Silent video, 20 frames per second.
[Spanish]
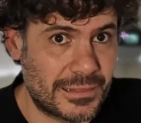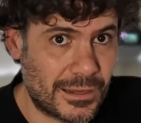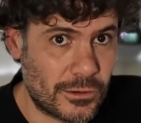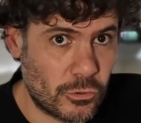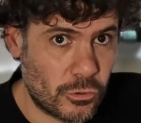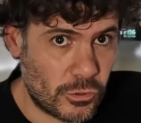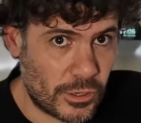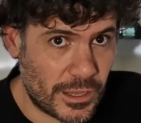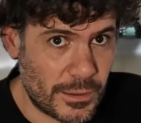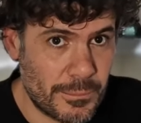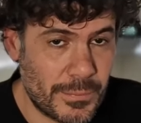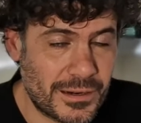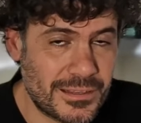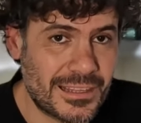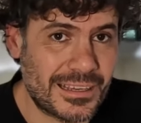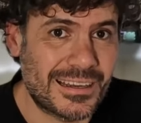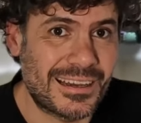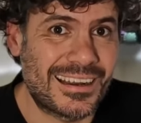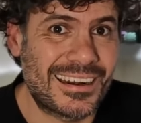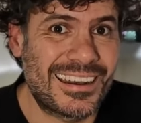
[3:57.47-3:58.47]
tengo en
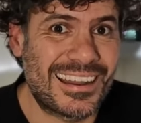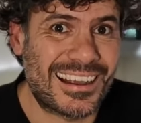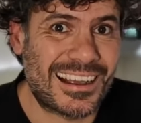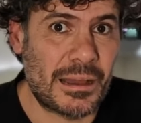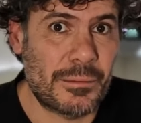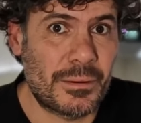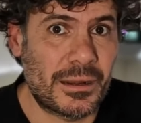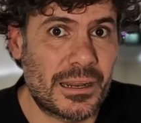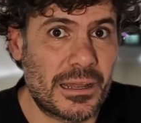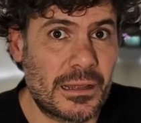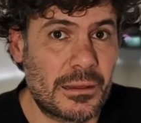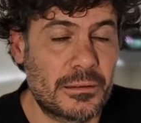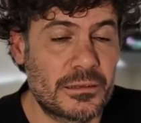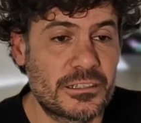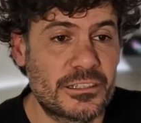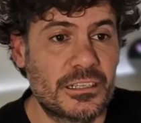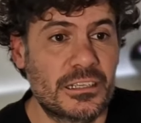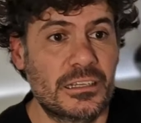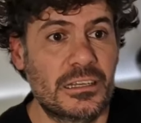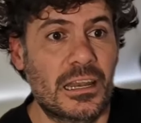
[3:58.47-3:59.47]
vertical la cámara,
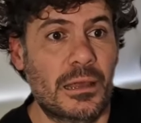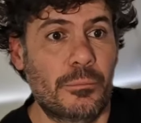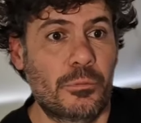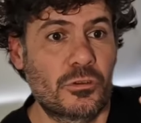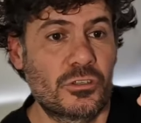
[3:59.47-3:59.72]
si la